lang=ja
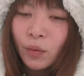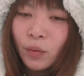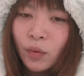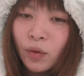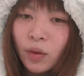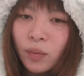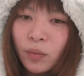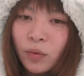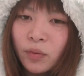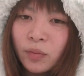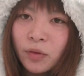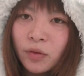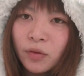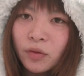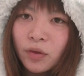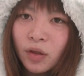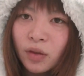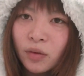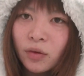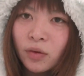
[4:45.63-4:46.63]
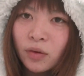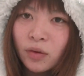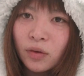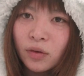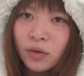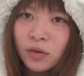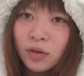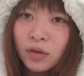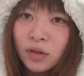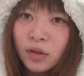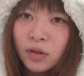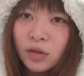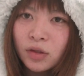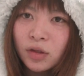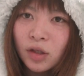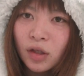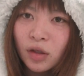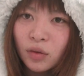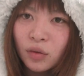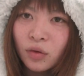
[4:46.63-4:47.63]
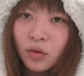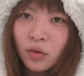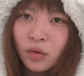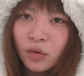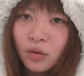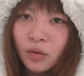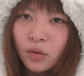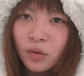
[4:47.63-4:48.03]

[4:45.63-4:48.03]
それもミノーラの人生の